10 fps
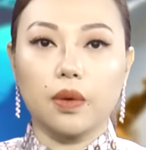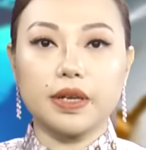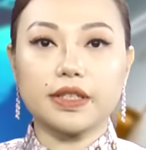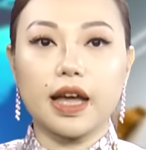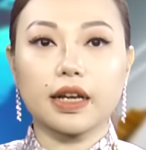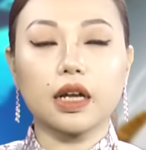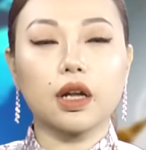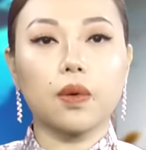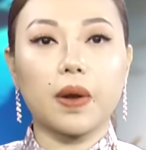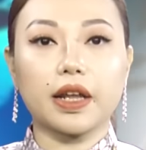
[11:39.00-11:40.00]
Ngoài ra, các
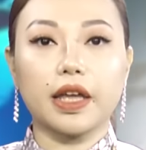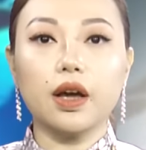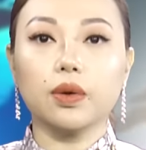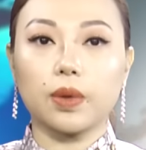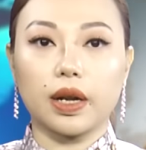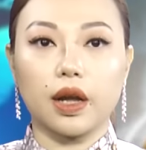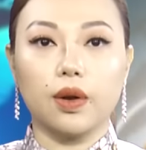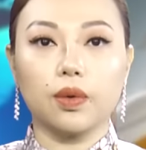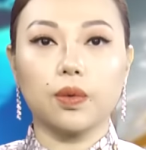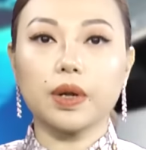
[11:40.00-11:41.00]
cơ quan khí hậu toàn
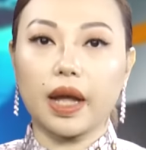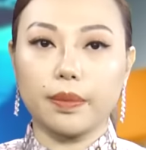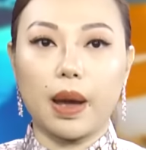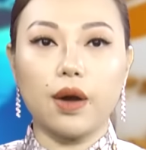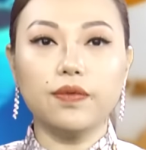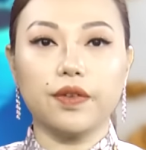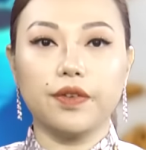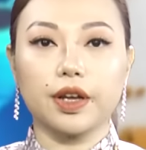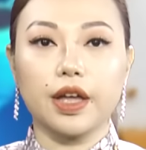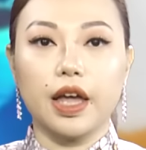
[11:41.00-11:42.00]
cầu cũng cảnh báo về
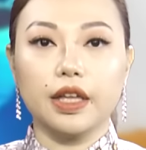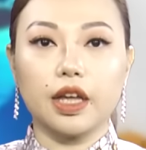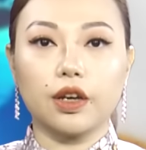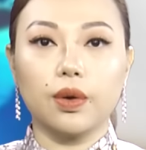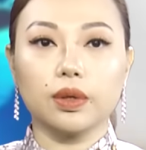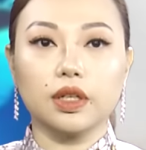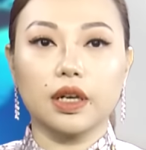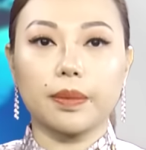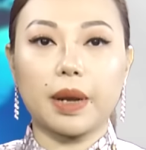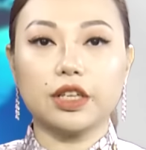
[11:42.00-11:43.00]
việc nhiệt độ từ
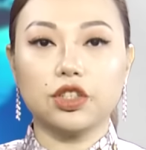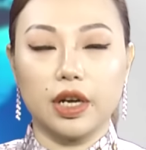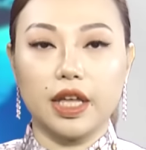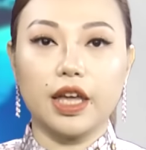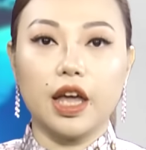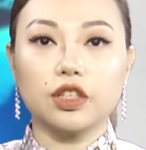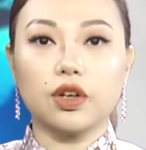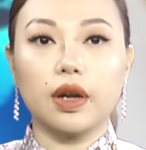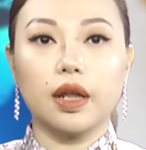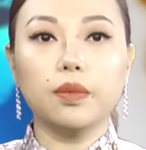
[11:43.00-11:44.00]
năm nay trở đi
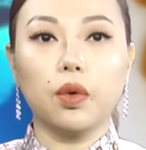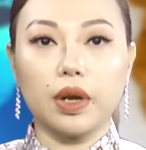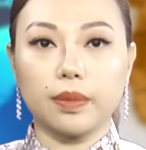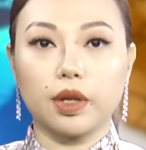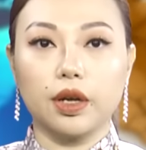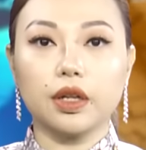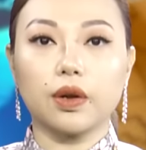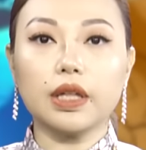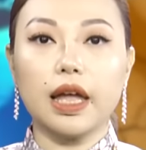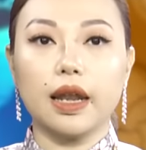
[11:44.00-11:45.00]
cho đến 4 năm tới
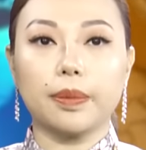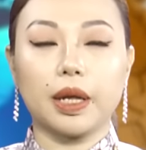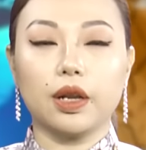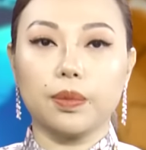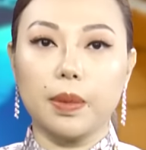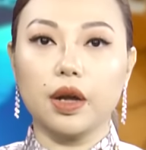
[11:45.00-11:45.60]
có thể lập kỷ lục